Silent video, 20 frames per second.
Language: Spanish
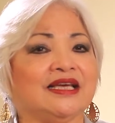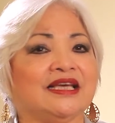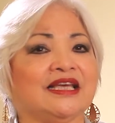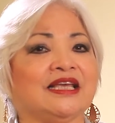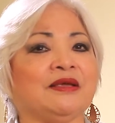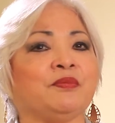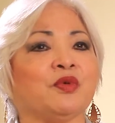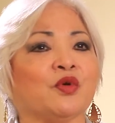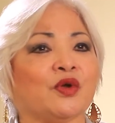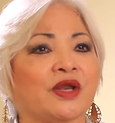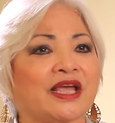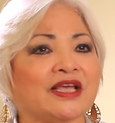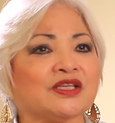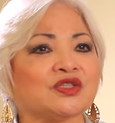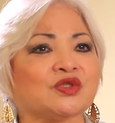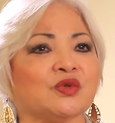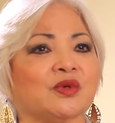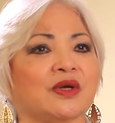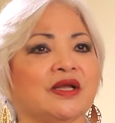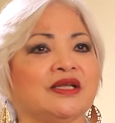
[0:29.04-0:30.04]
Y por
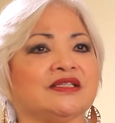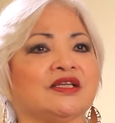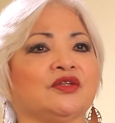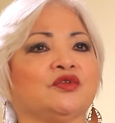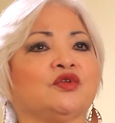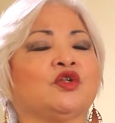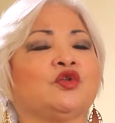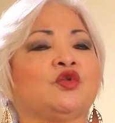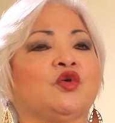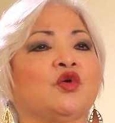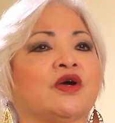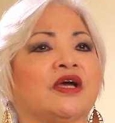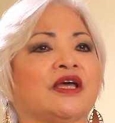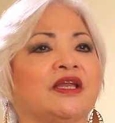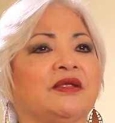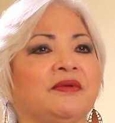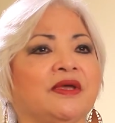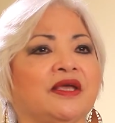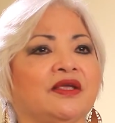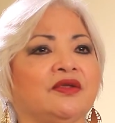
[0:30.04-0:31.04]
eso el Centro de Estudios
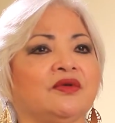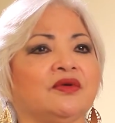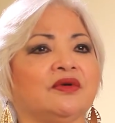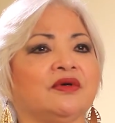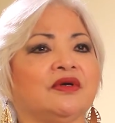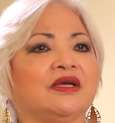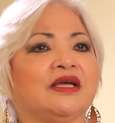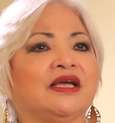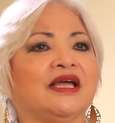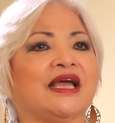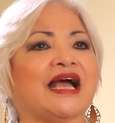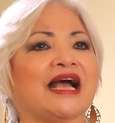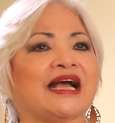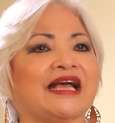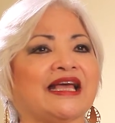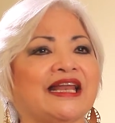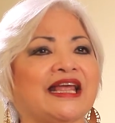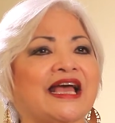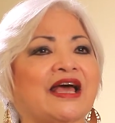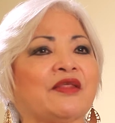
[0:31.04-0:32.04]
Caribeños ha
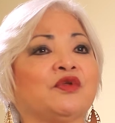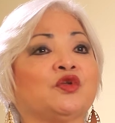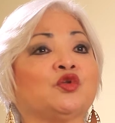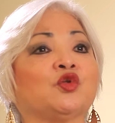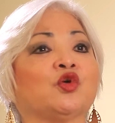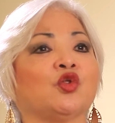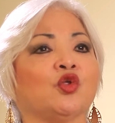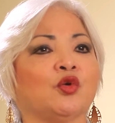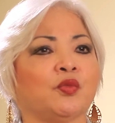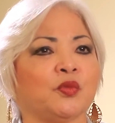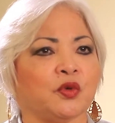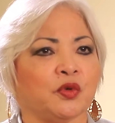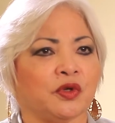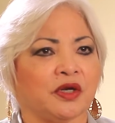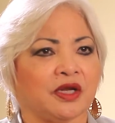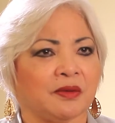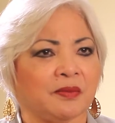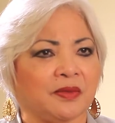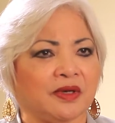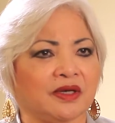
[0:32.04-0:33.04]
creado estos dos
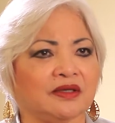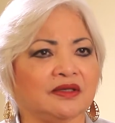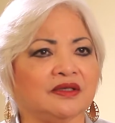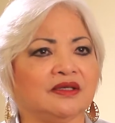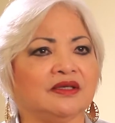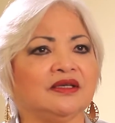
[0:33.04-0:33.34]
programas,